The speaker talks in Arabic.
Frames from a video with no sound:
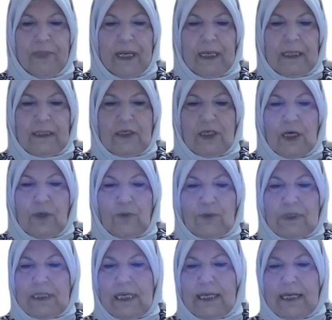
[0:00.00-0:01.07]
قد
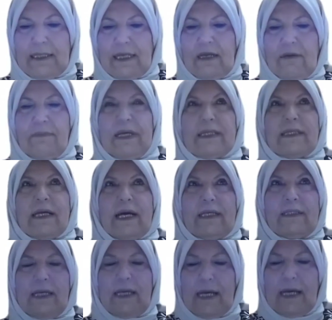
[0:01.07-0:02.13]
تجاوزت الكثير من
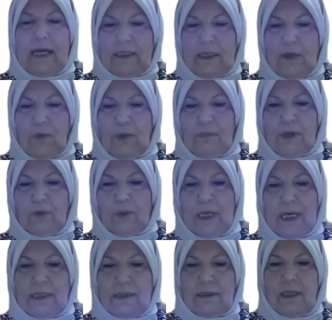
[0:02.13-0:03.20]
التحديات والمعوقات